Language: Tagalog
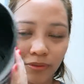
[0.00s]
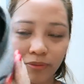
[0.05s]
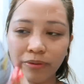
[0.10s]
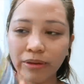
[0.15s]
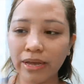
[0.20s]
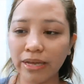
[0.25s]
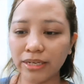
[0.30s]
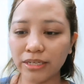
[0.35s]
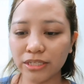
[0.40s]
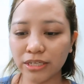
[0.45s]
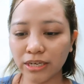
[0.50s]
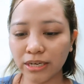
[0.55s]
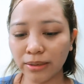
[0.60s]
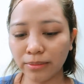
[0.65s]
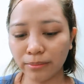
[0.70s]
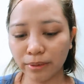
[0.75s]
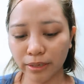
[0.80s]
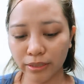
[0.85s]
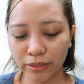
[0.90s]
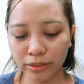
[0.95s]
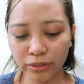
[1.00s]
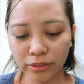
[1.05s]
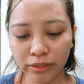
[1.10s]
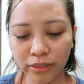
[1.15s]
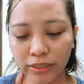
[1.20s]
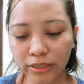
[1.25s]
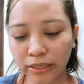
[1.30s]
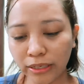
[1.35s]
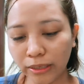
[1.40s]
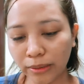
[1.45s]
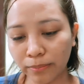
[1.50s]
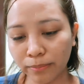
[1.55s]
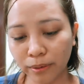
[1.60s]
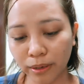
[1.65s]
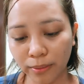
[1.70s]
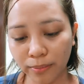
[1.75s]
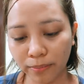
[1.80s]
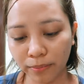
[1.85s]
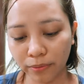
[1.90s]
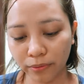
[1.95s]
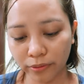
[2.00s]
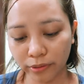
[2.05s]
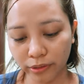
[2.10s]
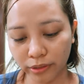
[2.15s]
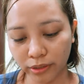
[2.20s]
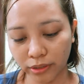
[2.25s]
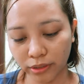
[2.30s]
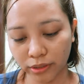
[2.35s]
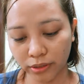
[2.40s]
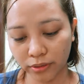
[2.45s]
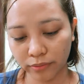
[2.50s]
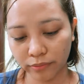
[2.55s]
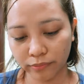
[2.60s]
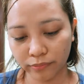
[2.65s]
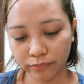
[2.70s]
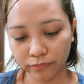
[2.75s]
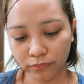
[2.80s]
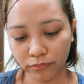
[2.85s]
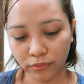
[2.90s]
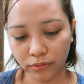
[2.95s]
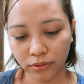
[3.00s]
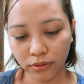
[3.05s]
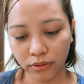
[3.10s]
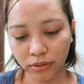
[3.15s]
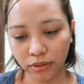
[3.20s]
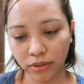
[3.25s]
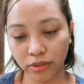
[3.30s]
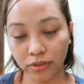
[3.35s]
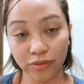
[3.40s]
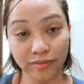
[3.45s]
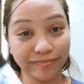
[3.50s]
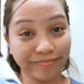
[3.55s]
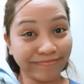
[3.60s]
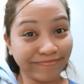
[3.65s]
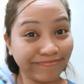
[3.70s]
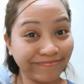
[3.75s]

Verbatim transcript: Wala na siya naman. Pero nilagyan ng popcorn eh. Ayun.